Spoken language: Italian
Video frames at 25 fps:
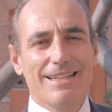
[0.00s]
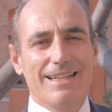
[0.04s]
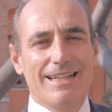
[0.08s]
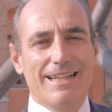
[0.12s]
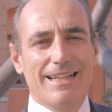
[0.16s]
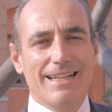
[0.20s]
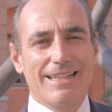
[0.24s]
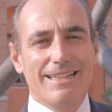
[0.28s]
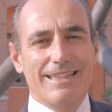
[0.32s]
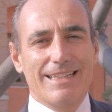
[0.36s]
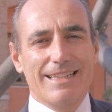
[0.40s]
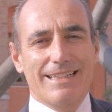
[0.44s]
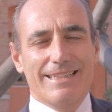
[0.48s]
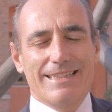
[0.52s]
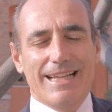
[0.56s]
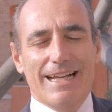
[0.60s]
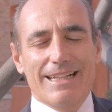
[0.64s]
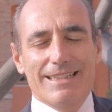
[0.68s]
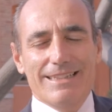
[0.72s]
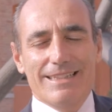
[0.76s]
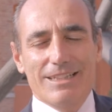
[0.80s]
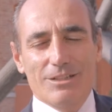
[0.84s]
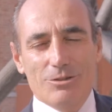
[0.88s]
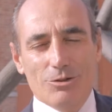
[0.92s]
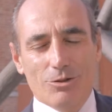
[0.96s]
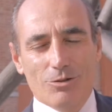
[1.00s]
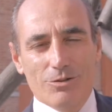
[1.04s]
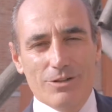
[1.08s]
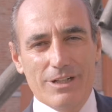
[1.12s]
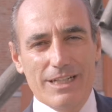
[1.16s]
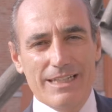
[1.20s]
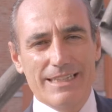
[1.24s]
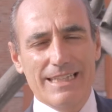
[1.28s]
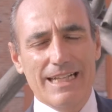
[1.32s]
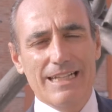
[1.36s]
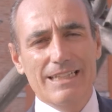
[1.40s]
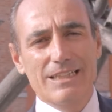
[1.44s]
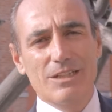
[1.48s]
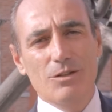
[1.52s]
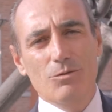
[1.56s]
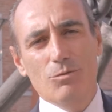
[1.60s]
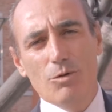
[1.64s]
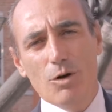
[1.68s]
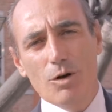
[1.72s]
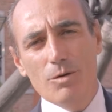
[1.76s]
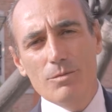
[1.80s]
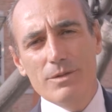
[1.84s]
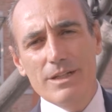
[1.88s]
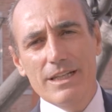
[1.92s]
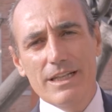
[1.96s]
eh, di tante donne e tanti
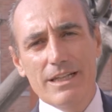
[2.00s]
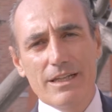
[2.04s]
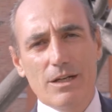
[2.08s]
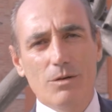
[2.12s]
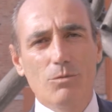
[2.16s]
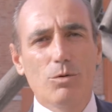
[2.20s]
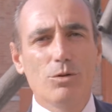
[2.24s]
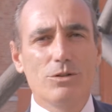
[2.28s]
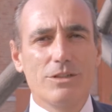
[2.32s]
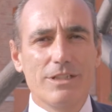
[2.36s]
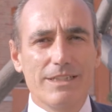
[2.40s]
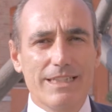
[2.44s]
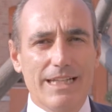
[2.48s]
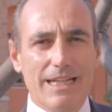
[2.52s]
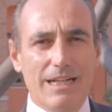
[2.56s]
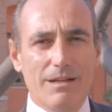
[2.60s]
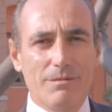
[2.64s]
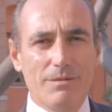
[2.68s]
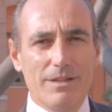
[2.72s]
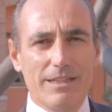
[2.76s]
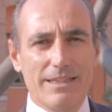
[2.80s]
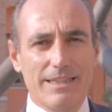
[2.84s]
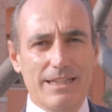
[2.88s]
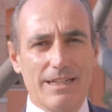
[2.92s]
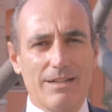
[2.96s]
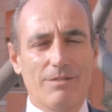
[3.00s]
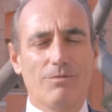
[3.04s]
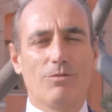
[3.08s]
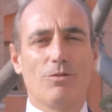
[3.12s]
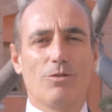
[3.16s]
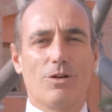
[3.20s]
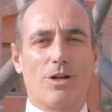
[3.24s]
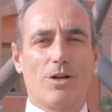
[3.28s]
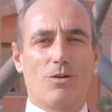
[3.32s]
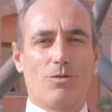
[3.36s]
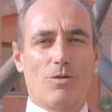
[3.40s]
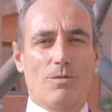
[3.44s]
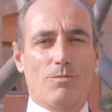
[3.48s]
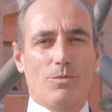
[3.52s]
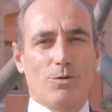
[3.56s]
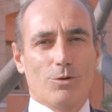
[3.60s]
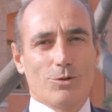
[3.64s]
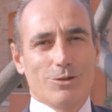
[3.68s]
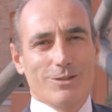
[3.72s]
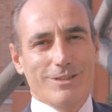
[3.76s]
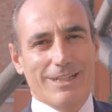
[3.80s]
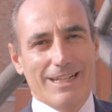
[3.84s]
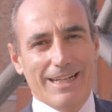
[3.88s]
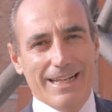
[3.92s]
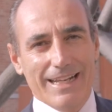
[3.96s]
uomini che quotidianamente lavorano a
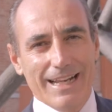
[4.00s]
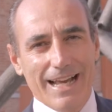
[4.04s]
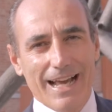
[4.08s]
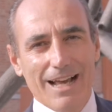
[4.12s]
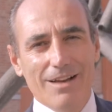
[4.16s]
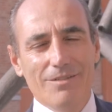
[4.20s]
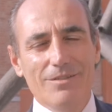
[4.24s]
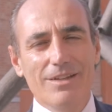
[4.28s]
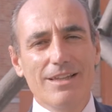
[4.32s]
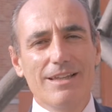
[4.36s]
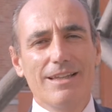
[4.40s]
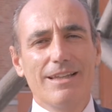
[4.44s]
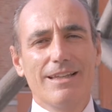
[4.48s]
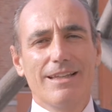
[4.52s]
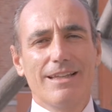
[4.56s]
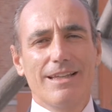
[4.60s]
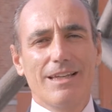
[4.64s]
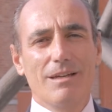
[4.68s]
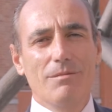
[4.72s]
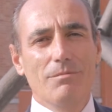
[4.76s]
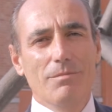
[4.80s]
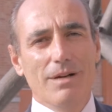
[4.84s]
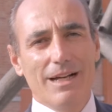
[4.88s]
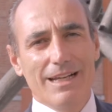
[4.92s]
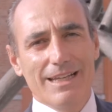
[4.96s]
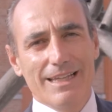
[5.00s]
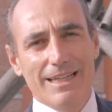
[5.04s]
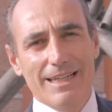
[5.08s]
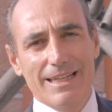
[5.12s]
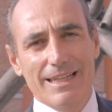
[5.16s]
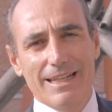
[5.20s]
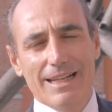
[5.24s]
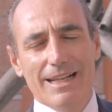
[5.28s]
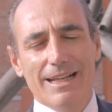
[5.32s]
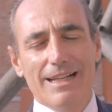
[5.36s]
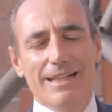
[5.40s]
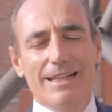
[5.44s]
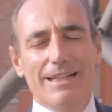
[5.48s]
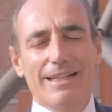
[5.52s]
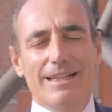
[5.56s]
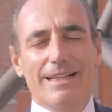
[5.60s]
bordo delle navi, in banchina,